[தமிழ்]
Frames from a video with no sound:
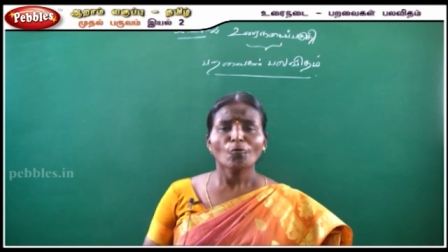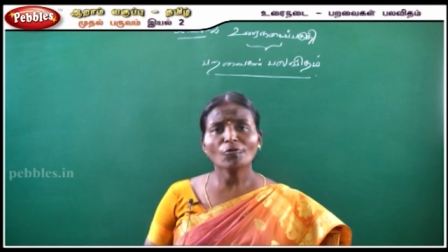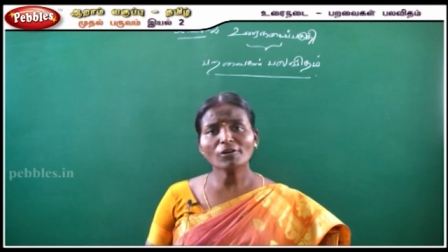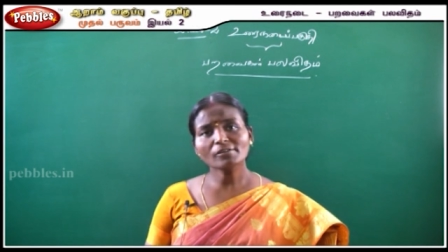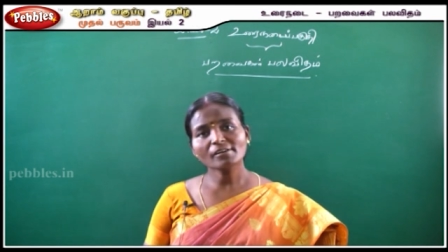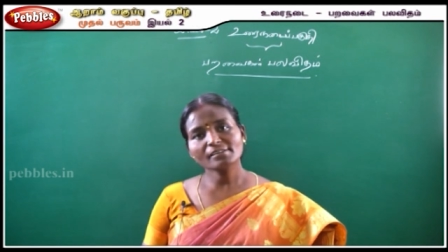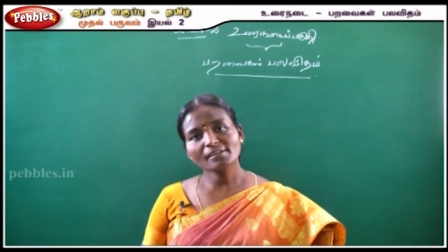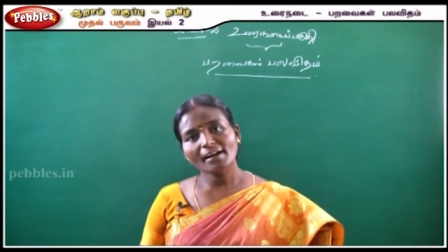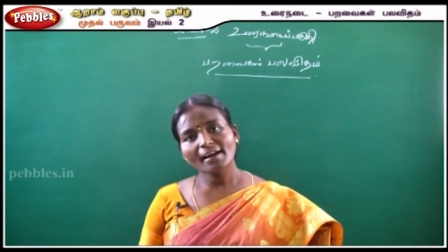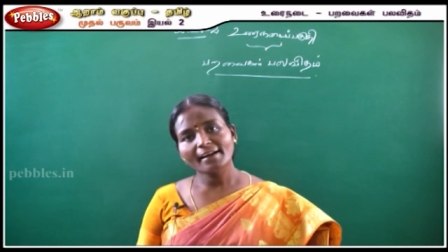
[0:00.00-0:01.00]
உங்களுக்கும்
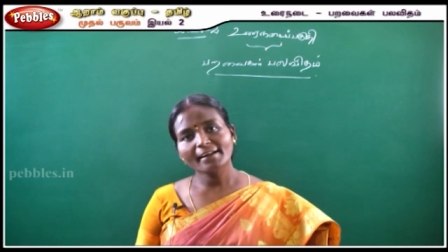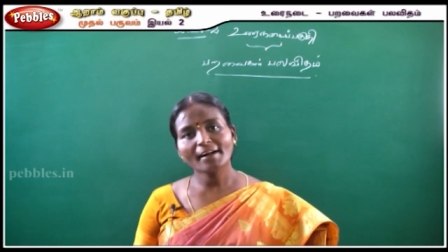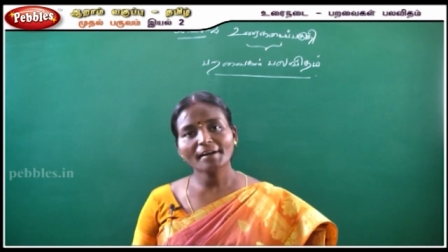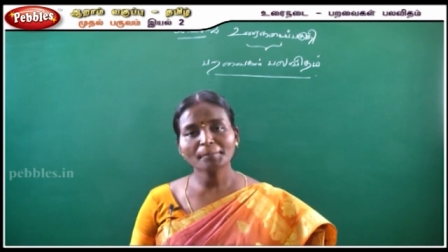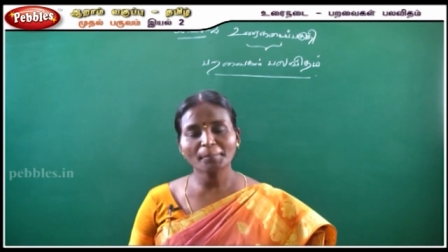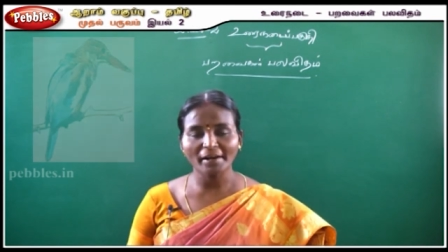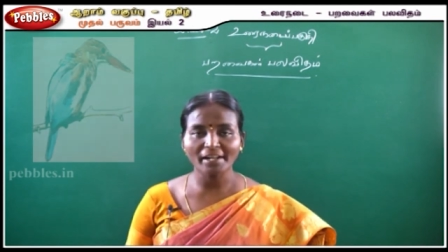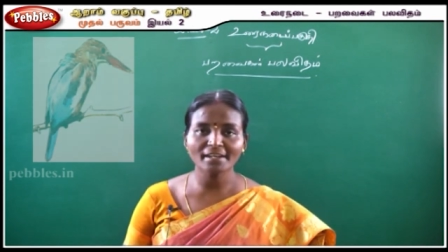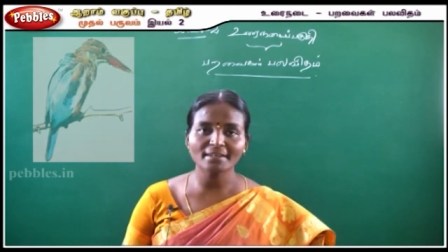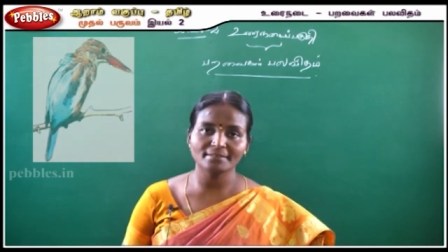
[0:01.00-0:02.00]
அதுக்கான அழகான
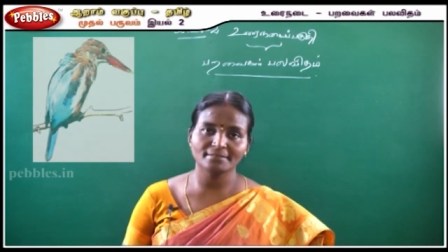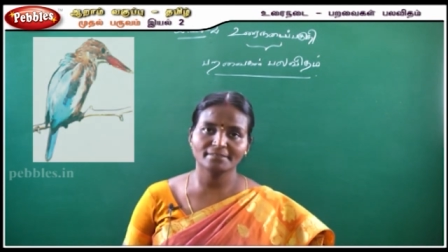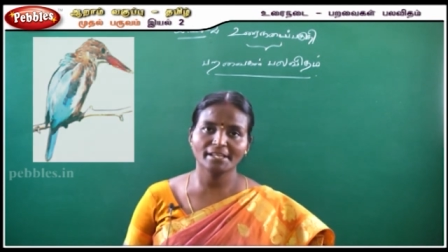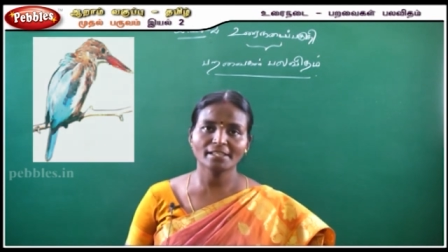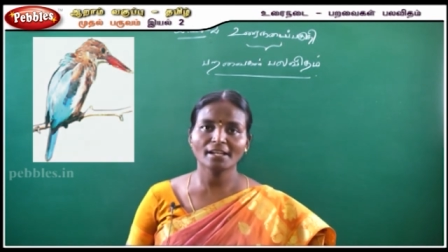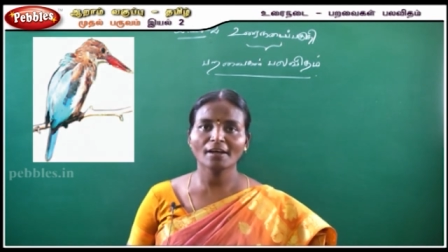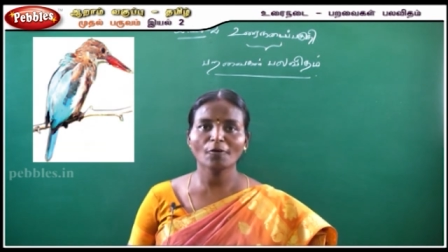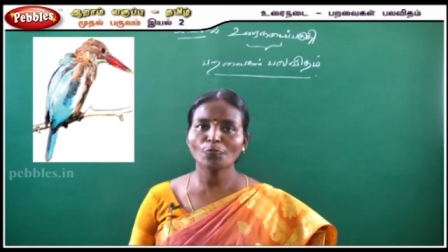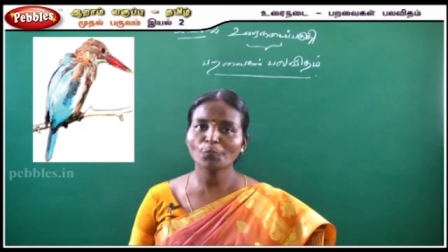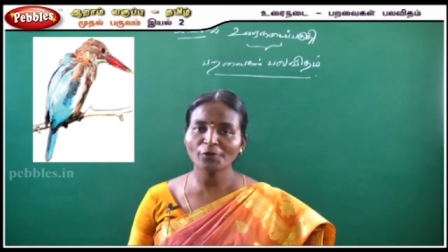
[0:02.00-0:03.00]
படங்கள்
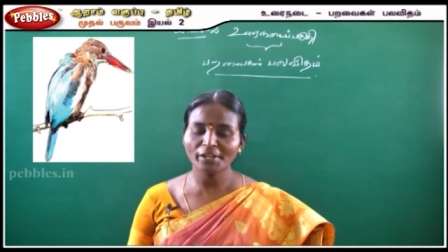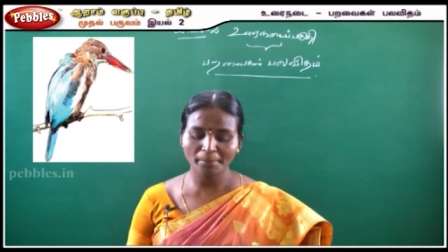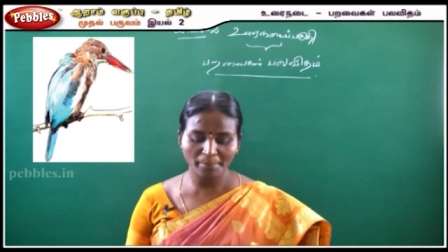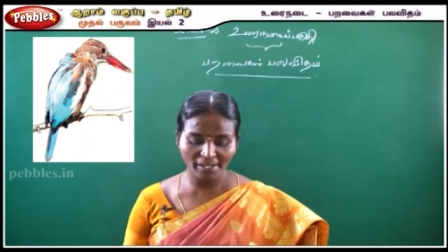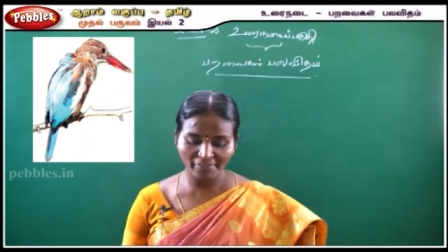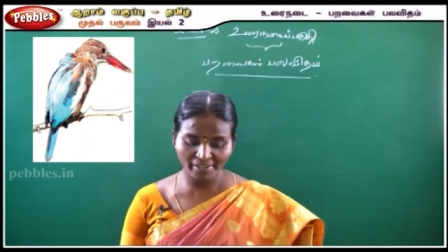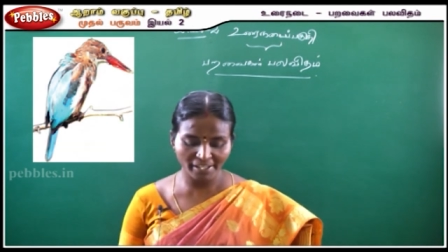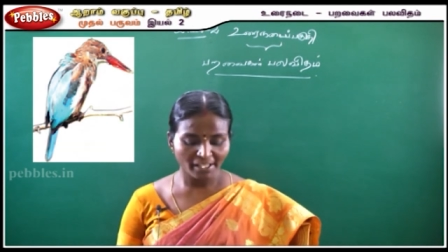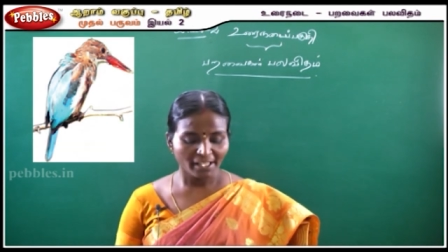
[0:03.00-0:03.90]
எதெல்லாம் உப்பு நீர் பறவை